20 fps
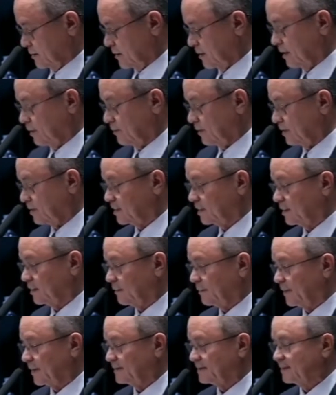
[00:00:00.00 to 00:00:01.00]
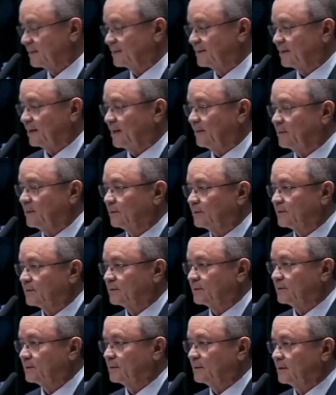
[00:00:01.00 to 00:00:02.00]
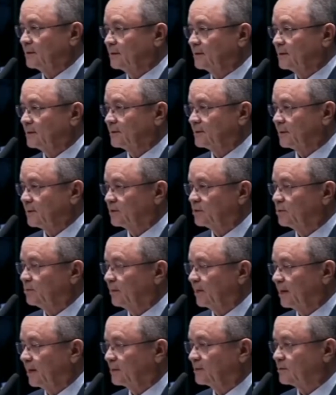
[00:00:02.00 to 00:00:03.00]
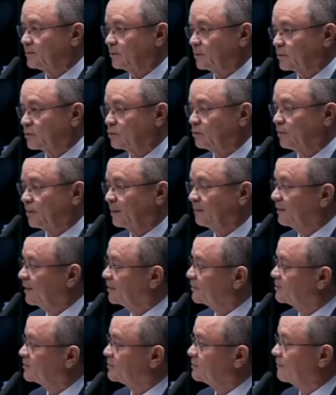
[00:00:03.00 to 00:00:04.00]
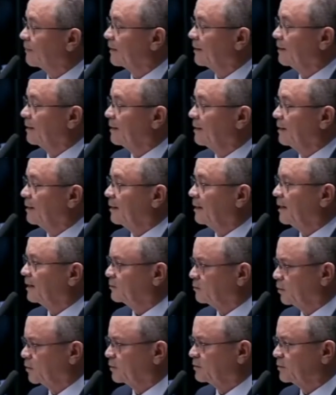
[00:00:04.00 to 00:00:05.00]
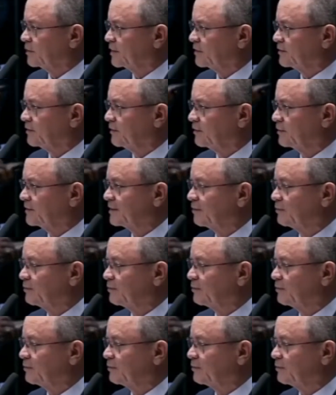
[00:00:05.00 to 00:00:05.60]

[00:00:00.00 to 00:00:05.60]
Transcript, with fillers: quero aqui apresentar meus sentimentos, meus cumprimentos a todos os filhos.